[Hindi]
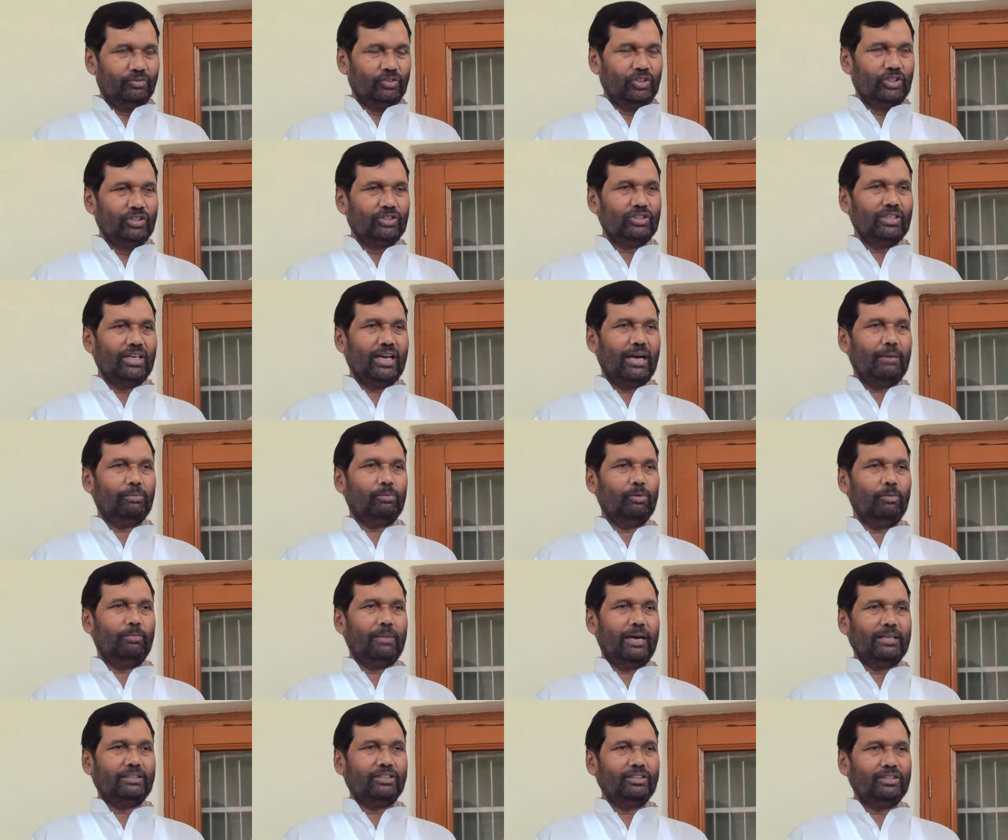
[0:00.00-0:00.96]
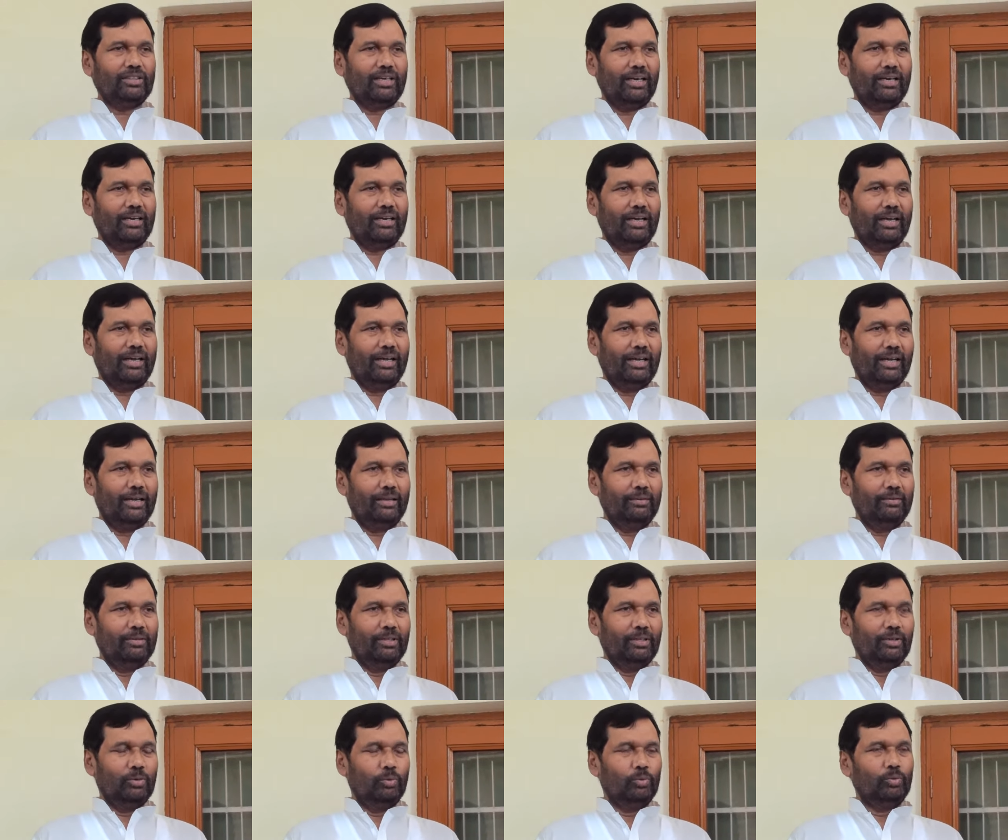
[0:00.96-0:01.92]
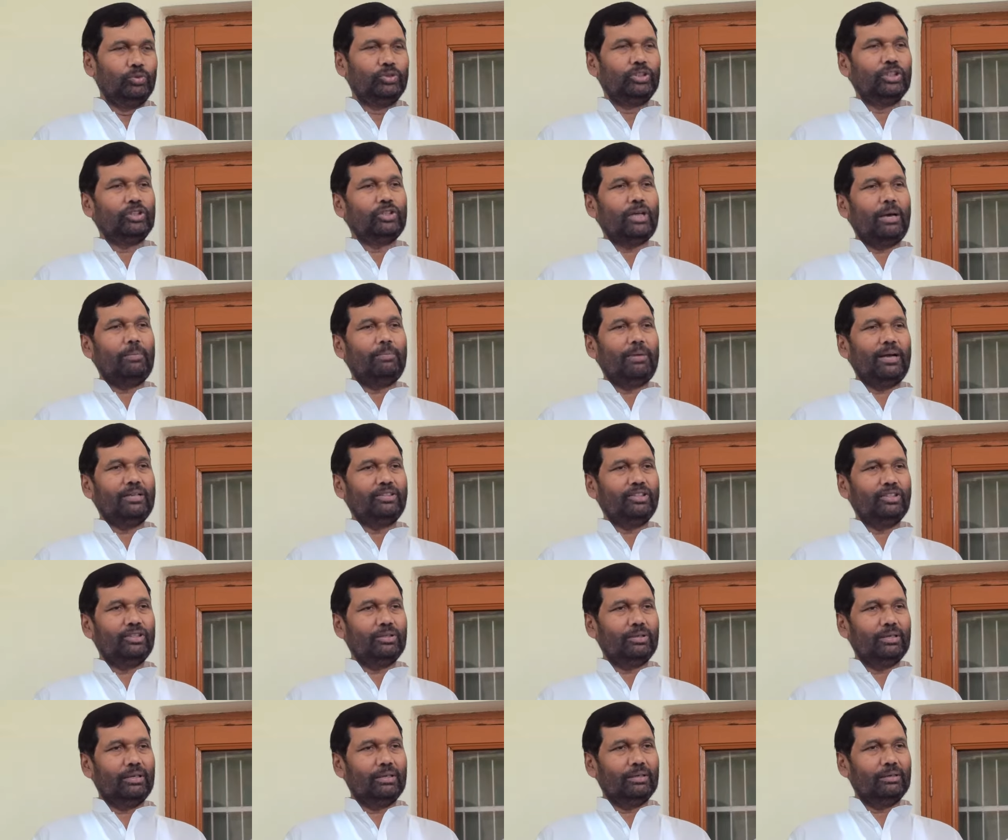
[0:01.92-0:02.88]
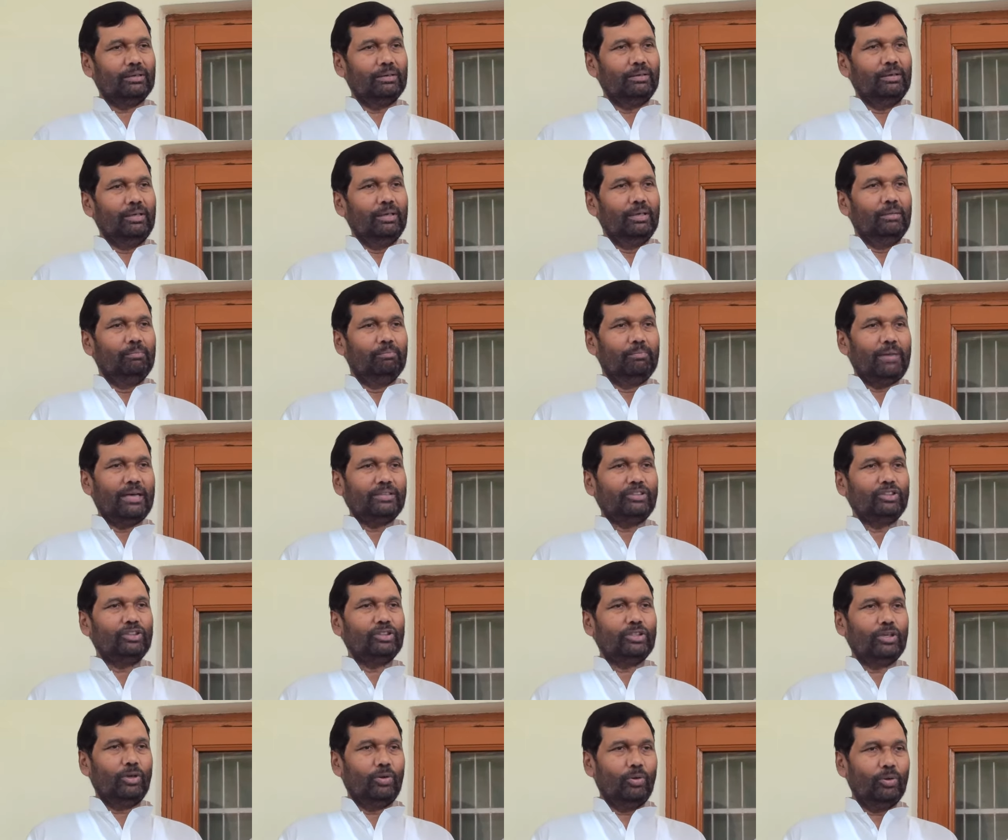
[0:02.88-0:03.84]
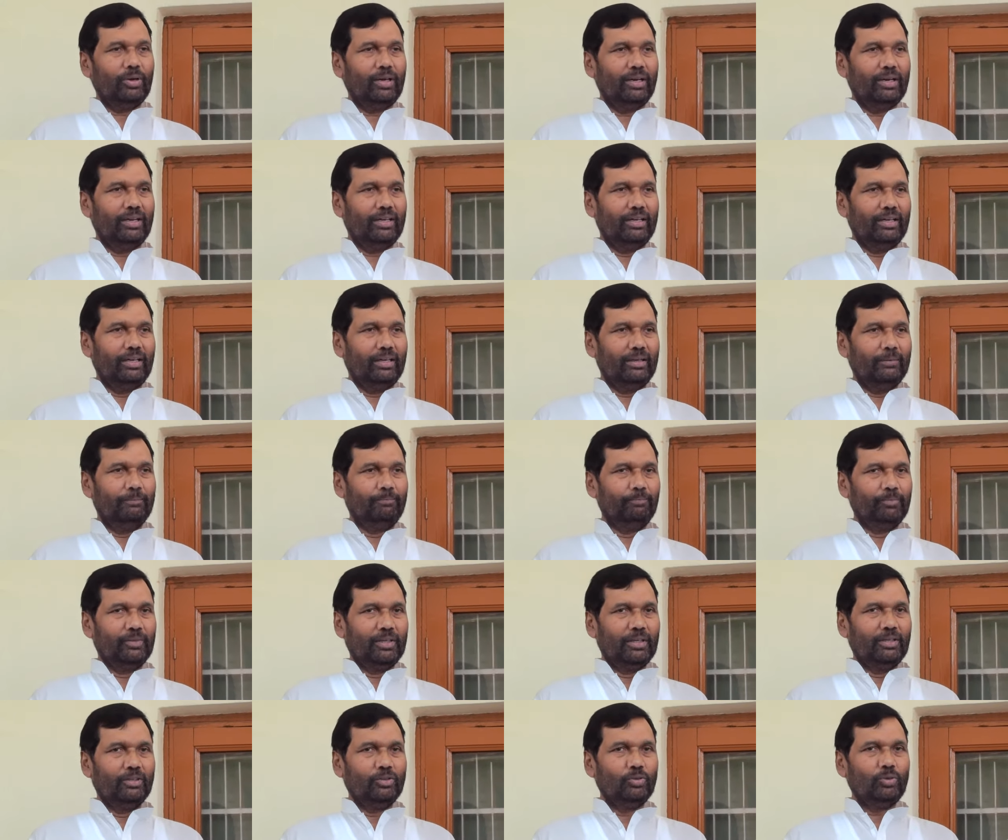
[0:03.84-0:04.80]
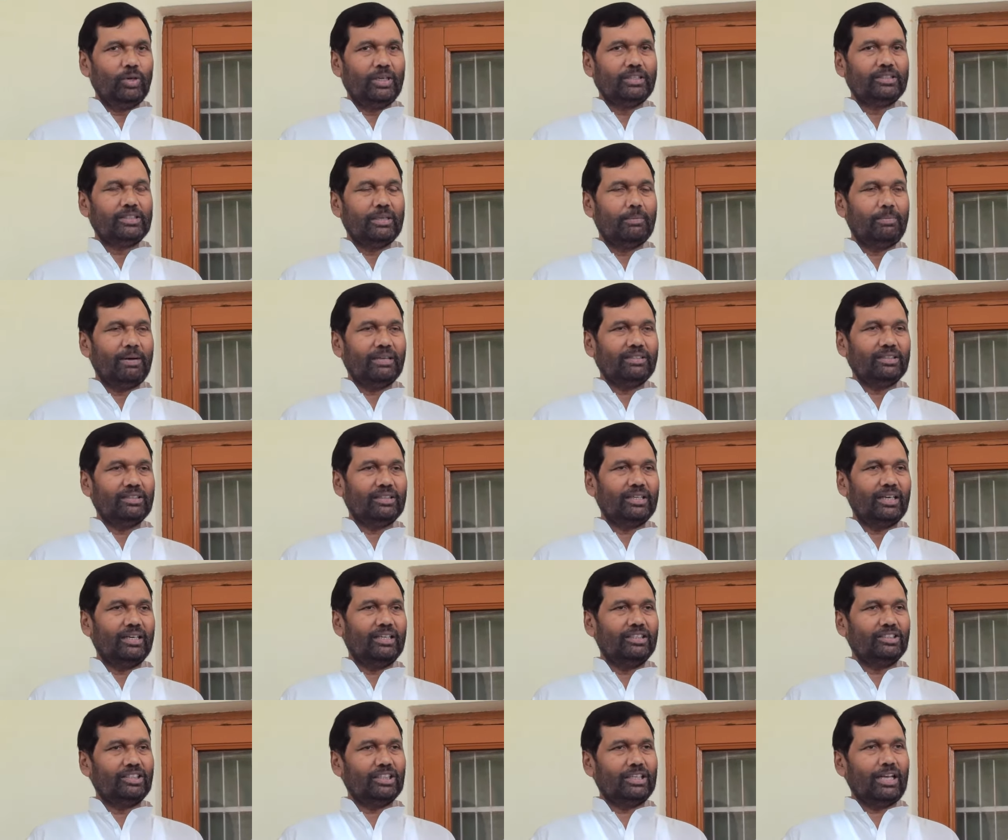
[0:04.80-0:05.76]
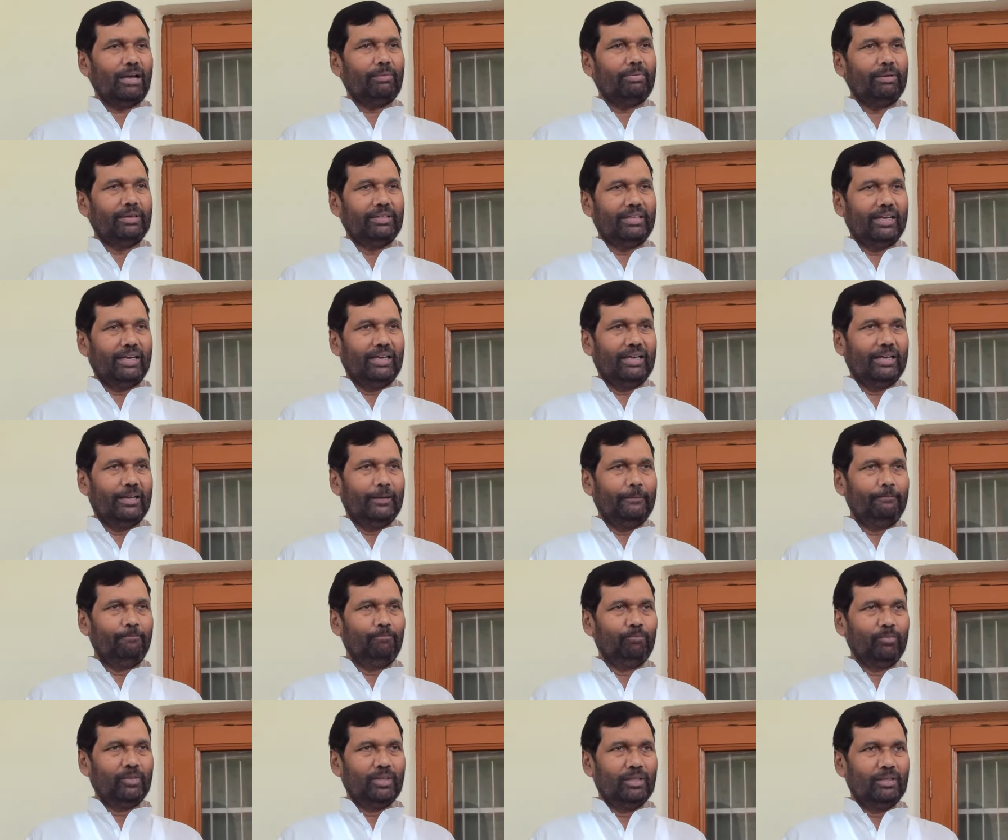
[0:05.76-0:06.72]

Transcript: जिनसे आपको बातचीत करना है उनसे तो आप बातचीत बातचीत करोगे नहीं तो ऐसे बातचीत करने से क्या फायदा है